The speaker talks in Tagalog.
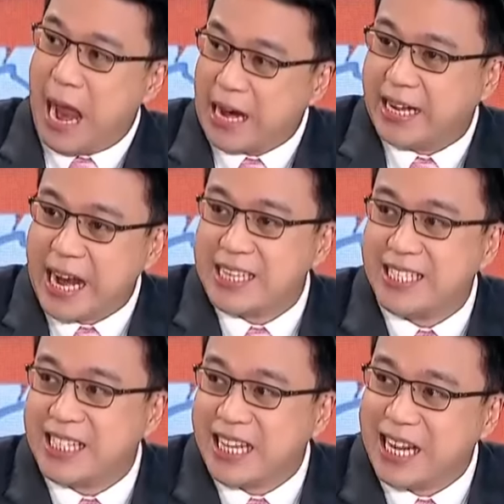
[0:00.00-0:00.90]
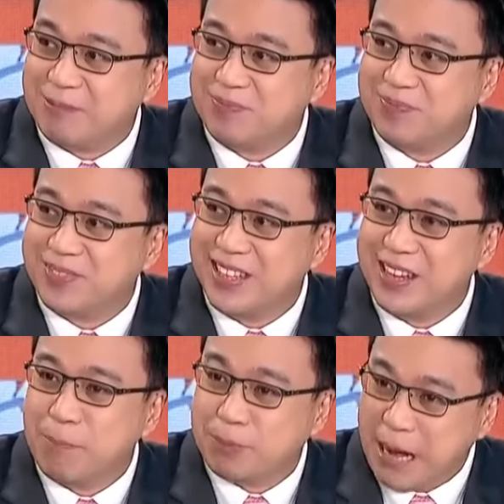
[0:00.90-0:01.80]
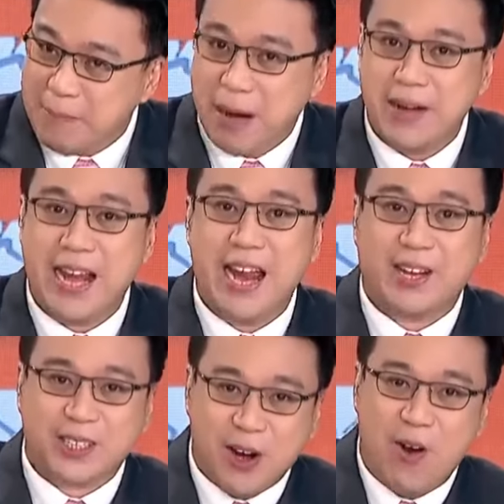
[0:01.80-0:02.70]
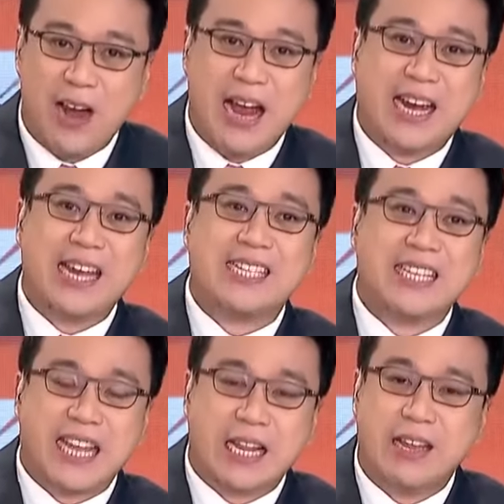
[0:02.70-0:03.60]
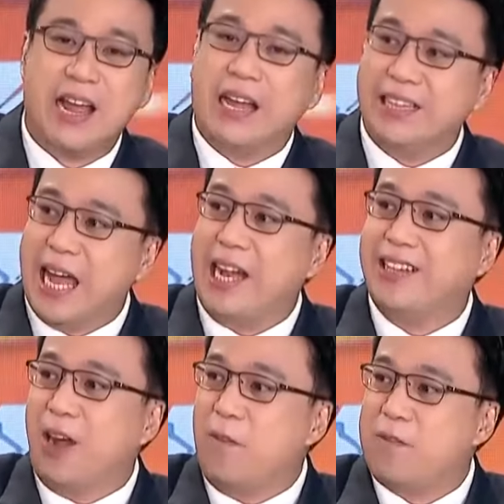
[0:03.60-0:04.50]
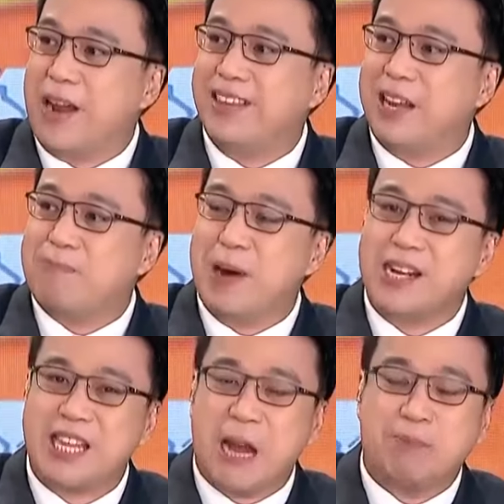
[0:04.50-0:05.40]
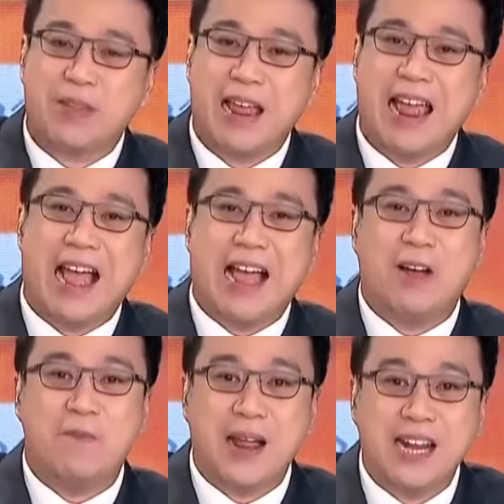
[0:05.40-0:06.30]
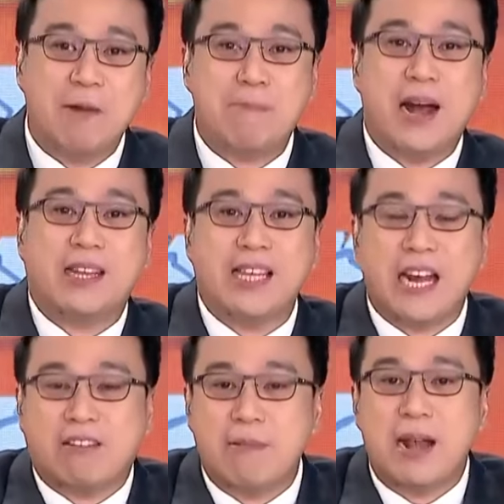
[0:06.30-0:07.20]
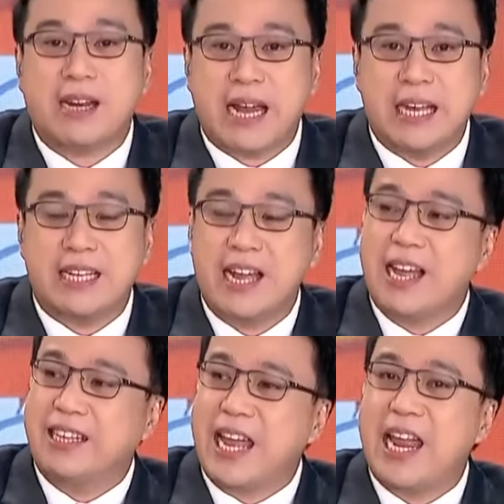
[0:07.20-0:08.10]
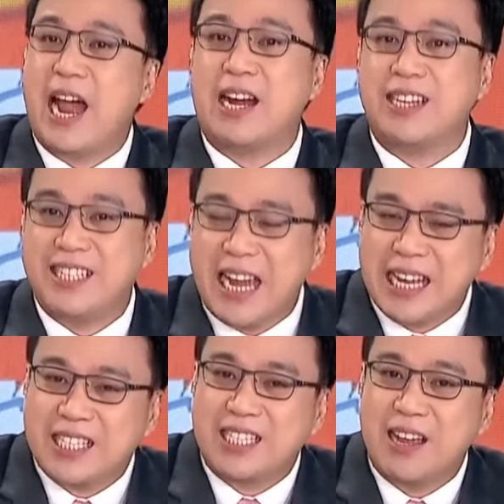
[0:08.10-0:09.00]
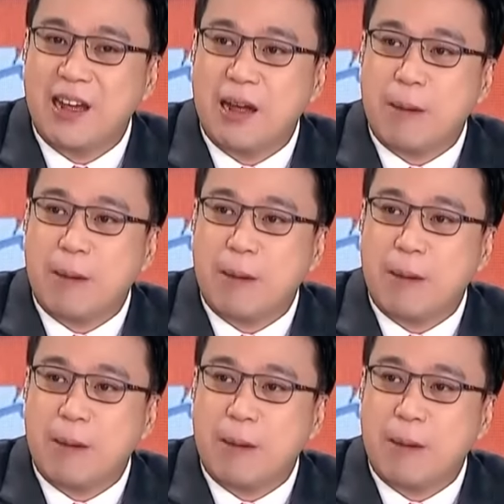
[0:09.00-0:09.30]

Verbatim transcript: against the state. Primarily wrong against the state than the offended party. Ang offended party na criminal case, they are just